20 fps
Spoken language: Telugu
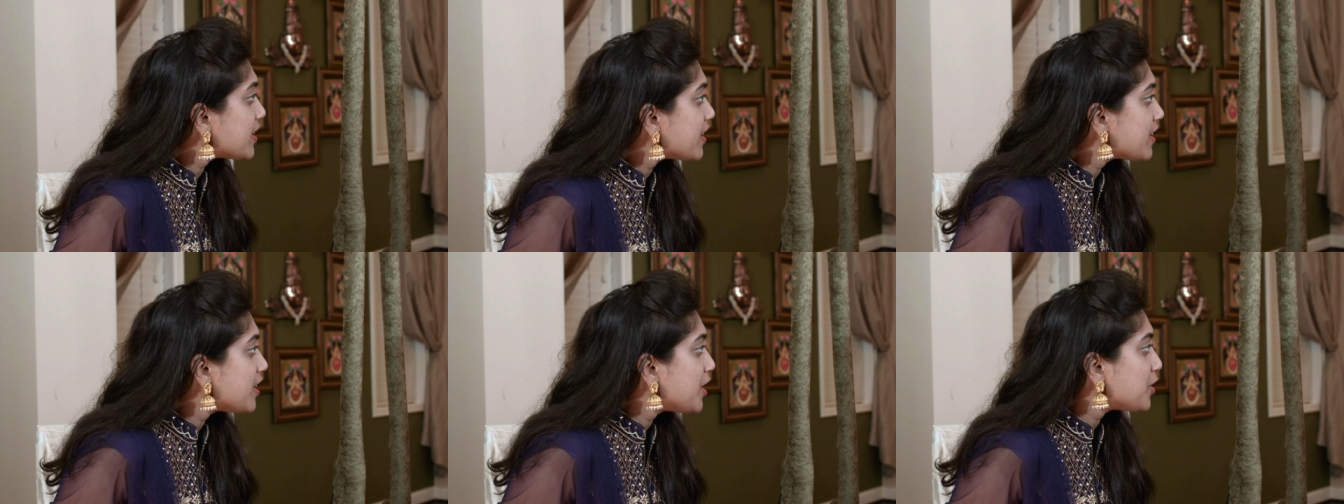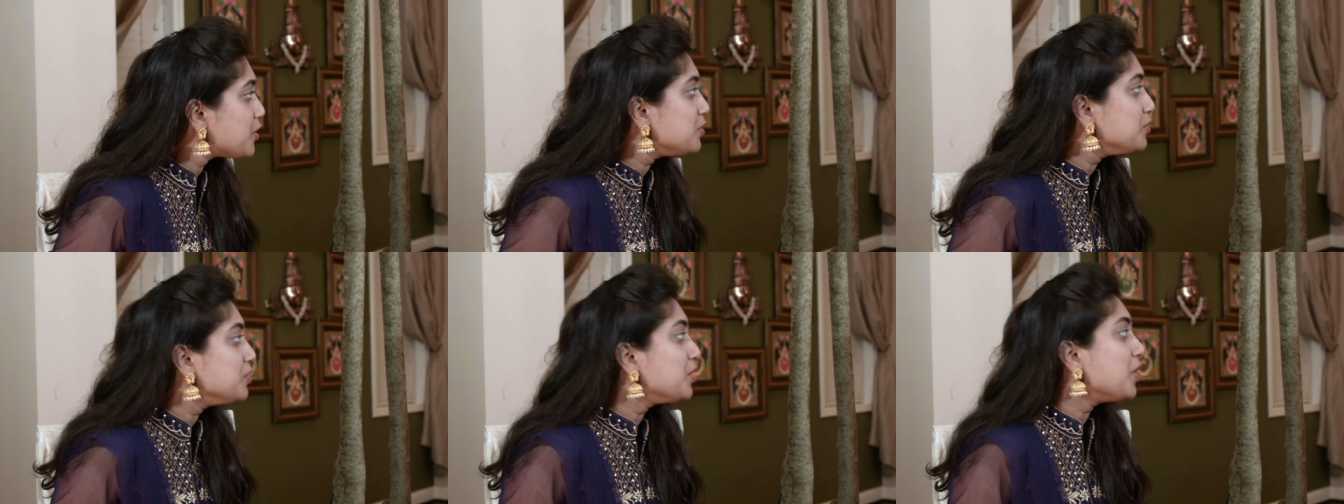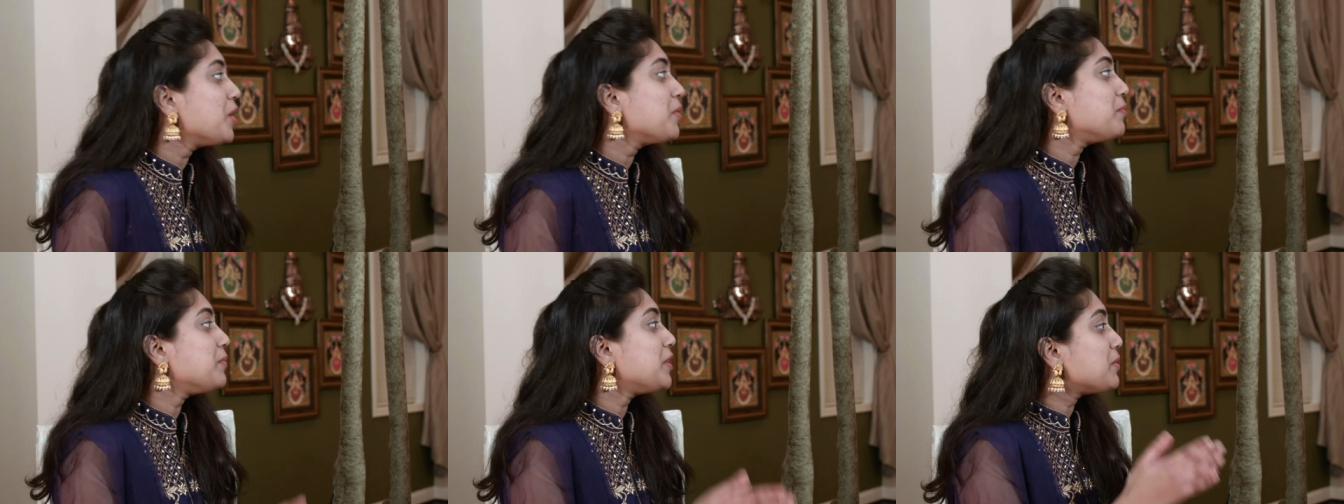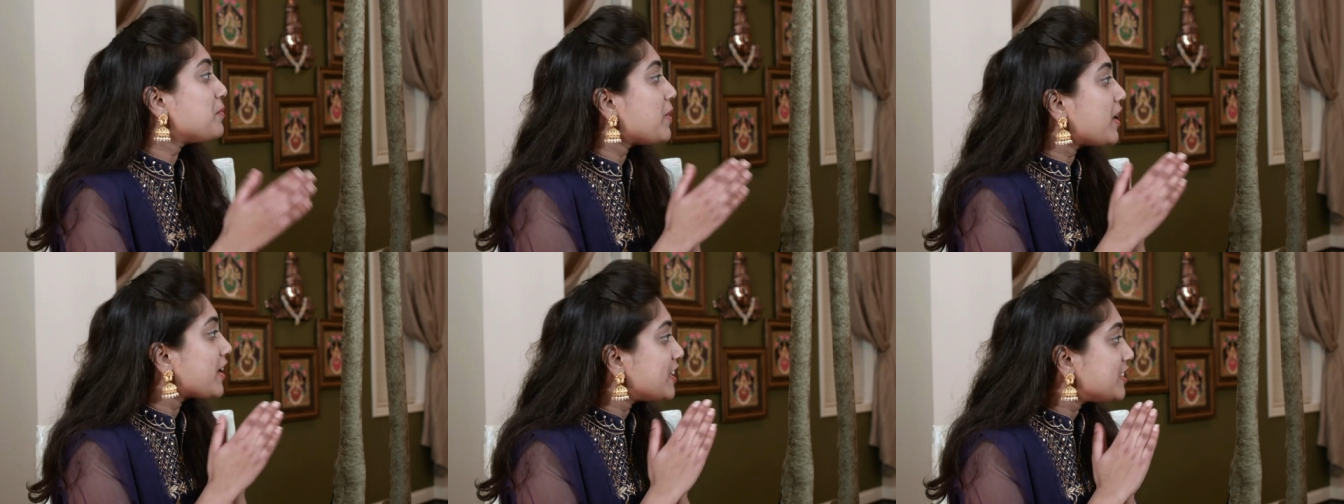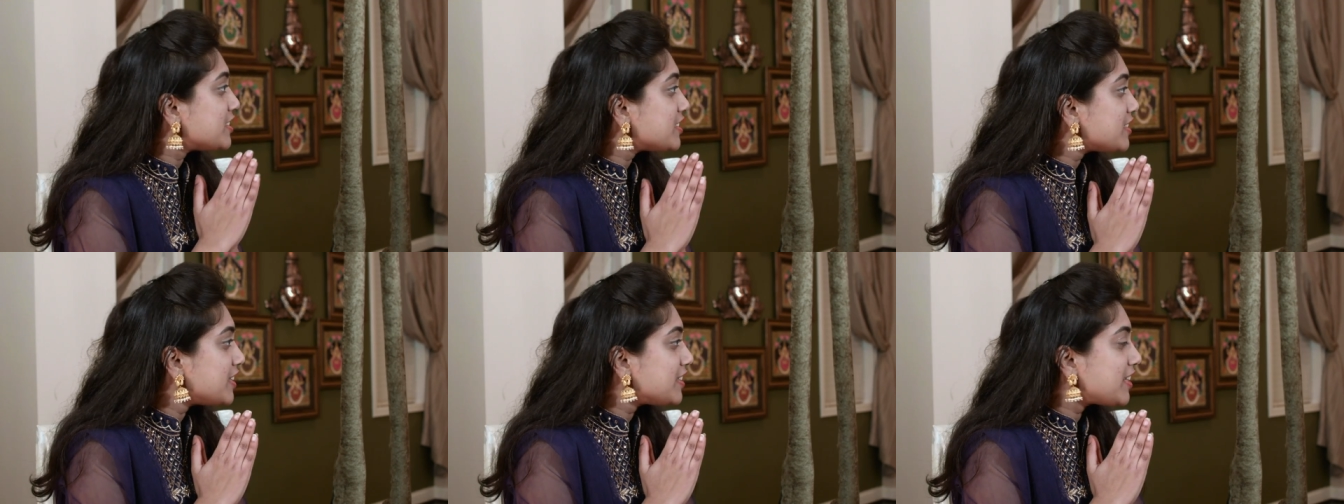దేవిక గారు
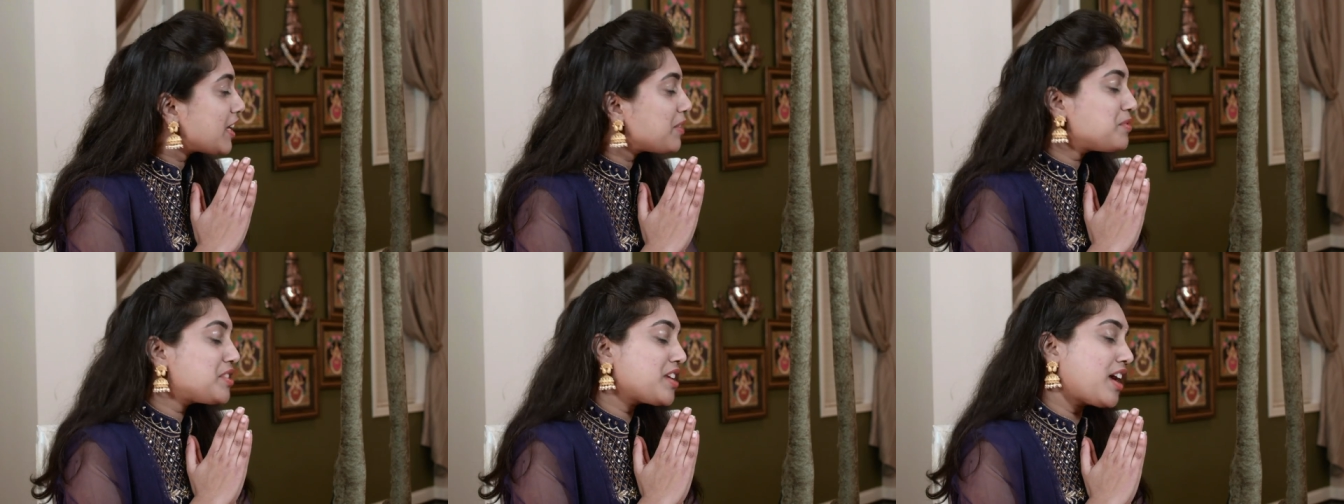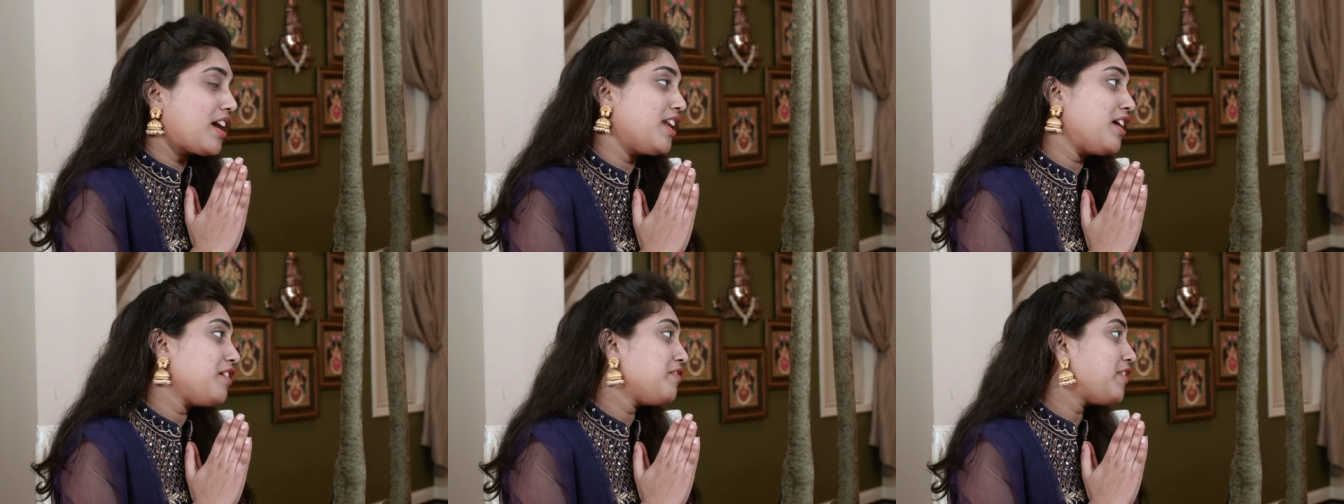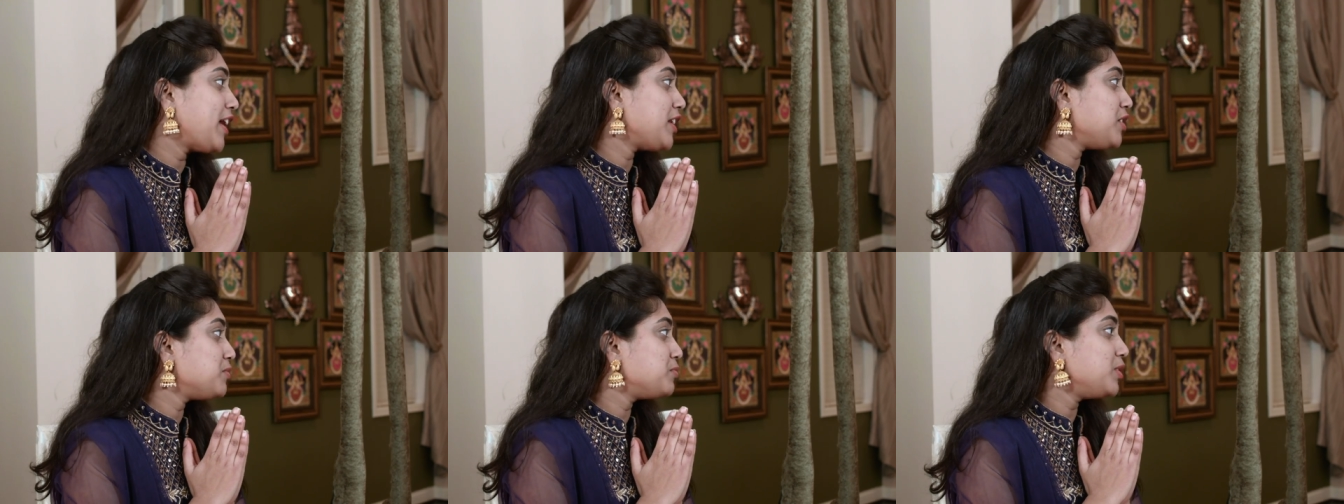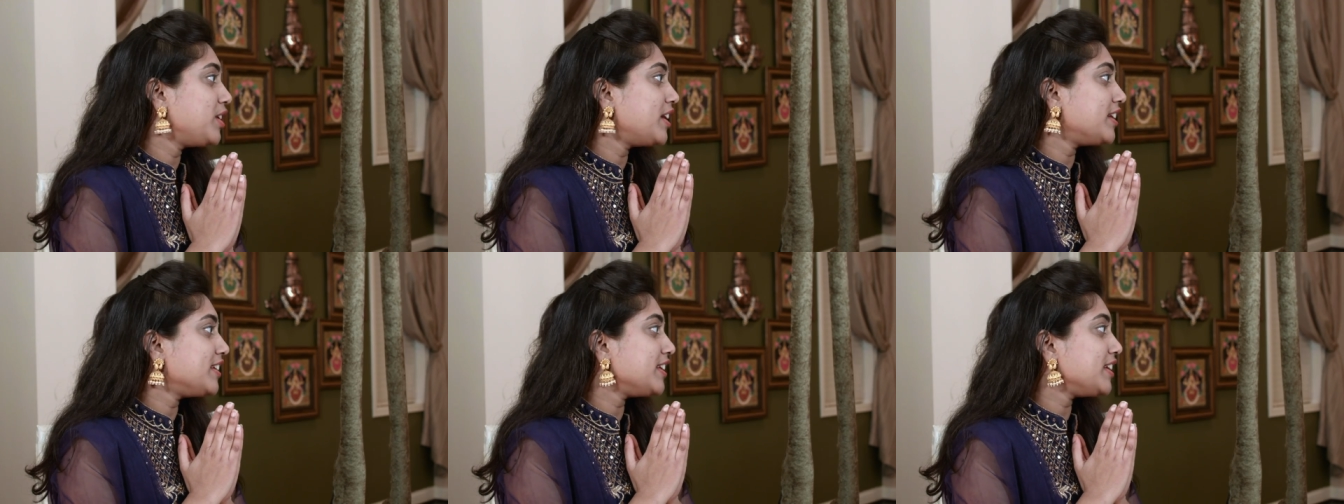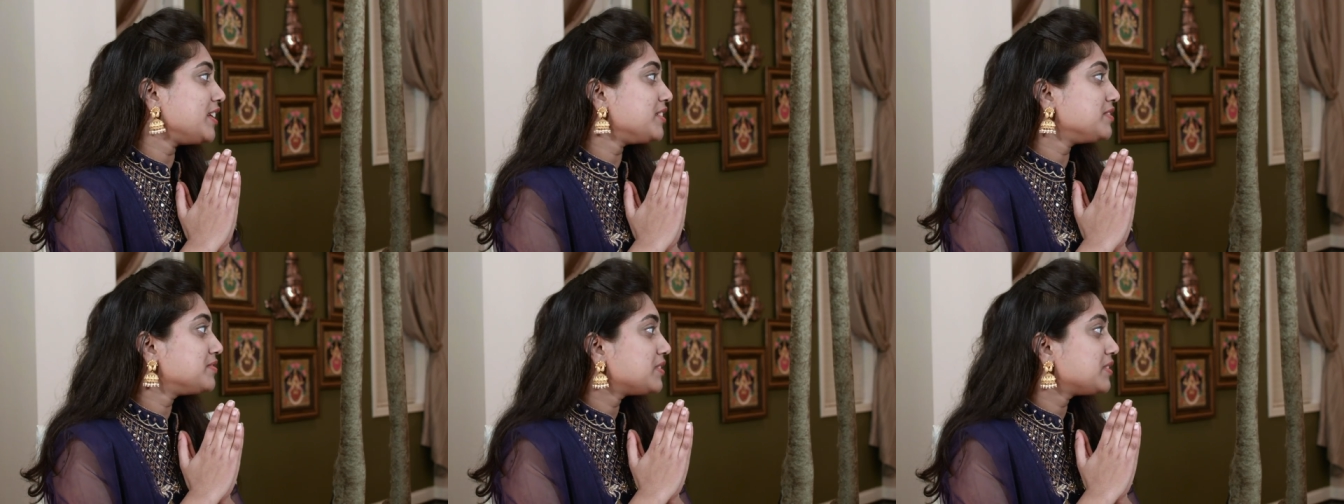మీరు మాకిచ్చిన టైం చాలా వాల్యుబుల్